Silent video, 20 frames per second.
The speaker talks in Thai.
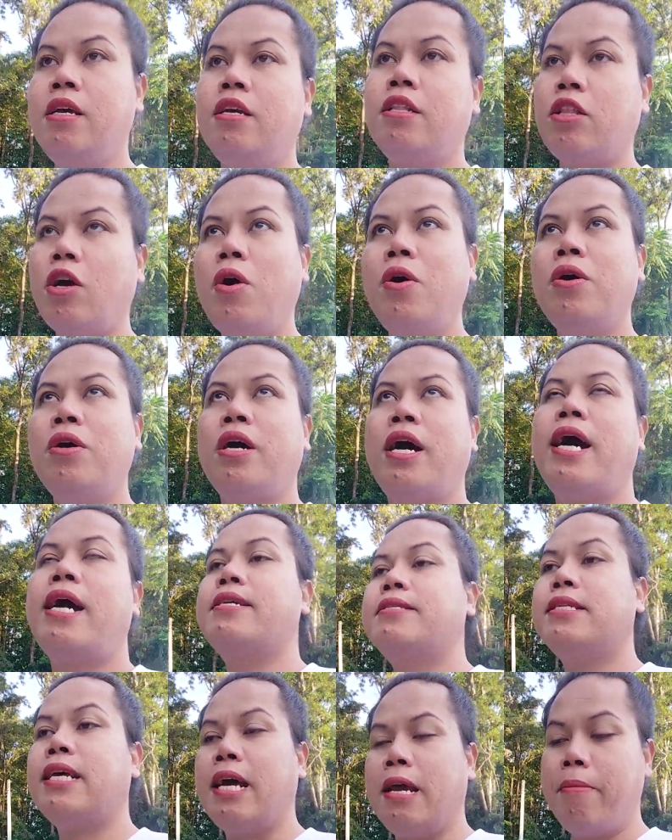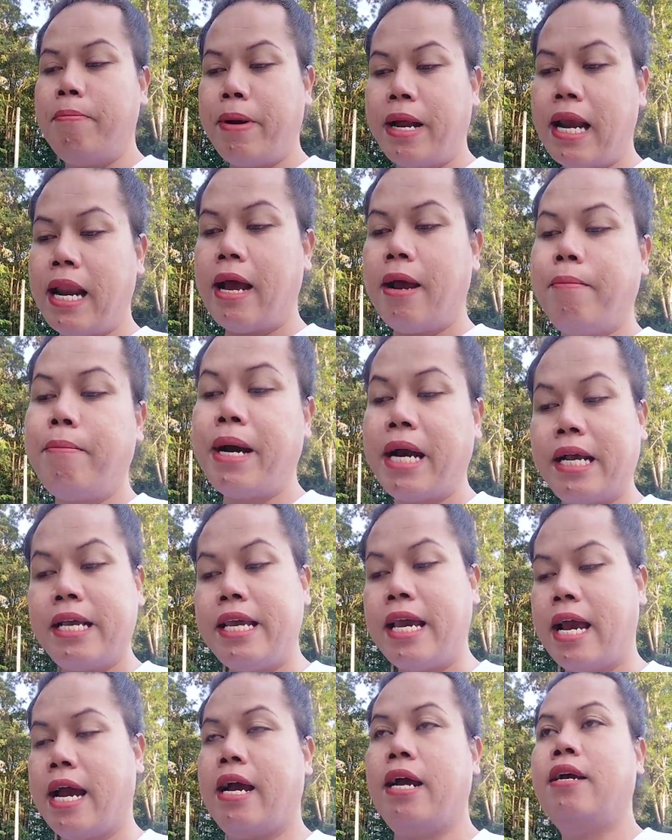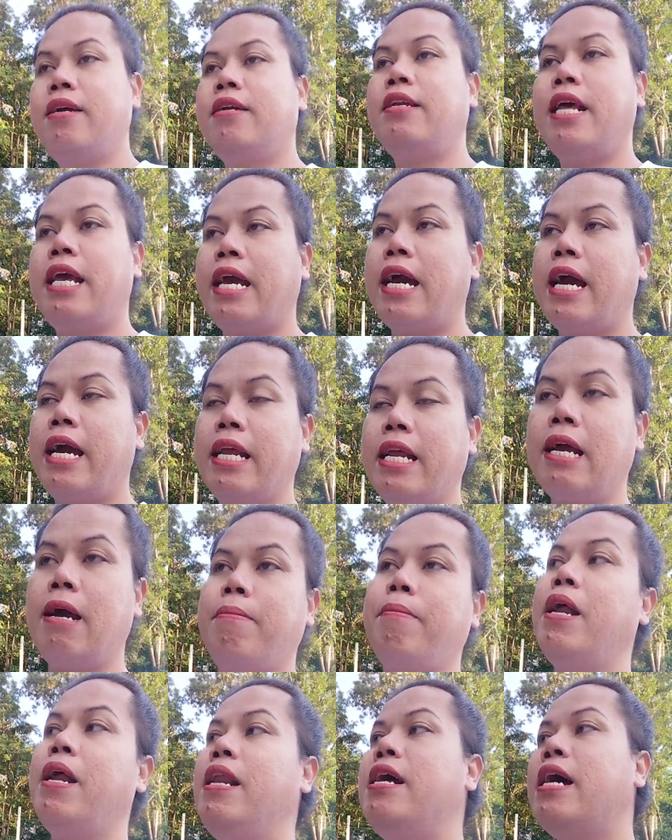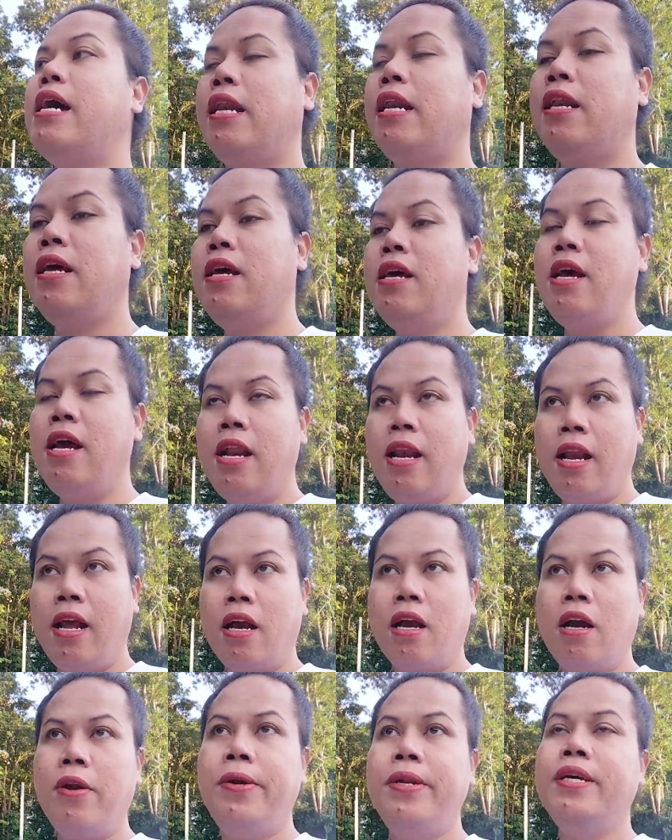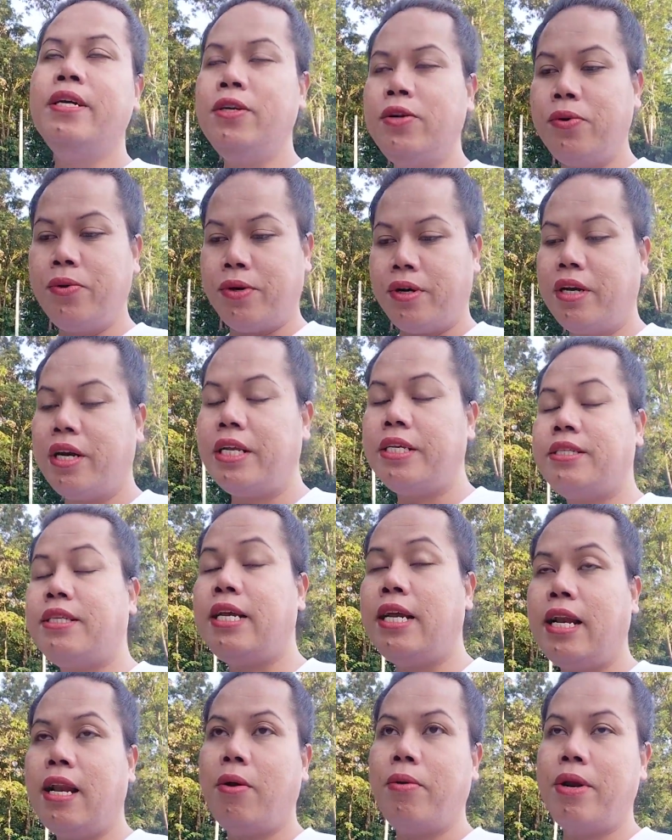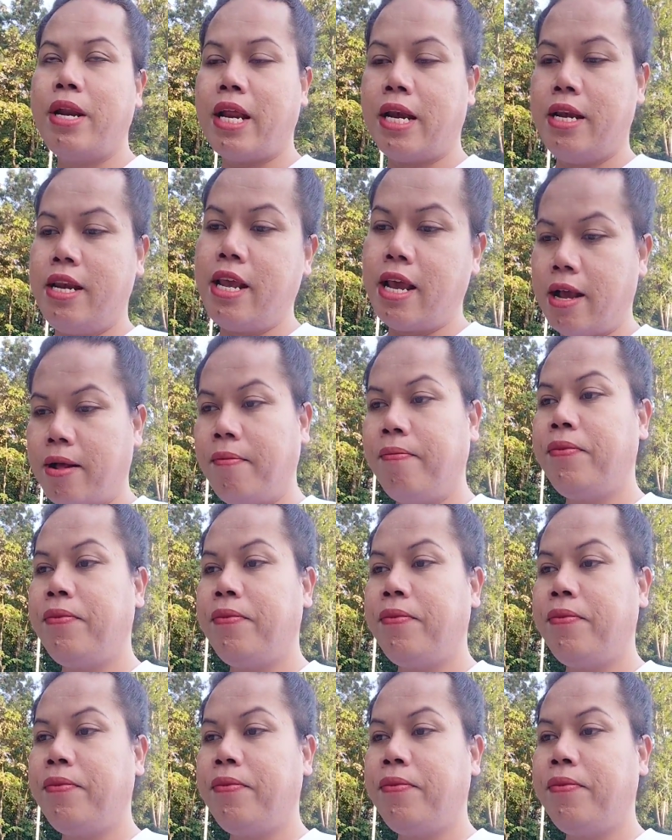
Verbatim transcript: ต้องอาศัยพลังบางอย่างในการขับเคลื่อน และก็ดึงดูดในสิ่งเหล่านั้นเนี่ย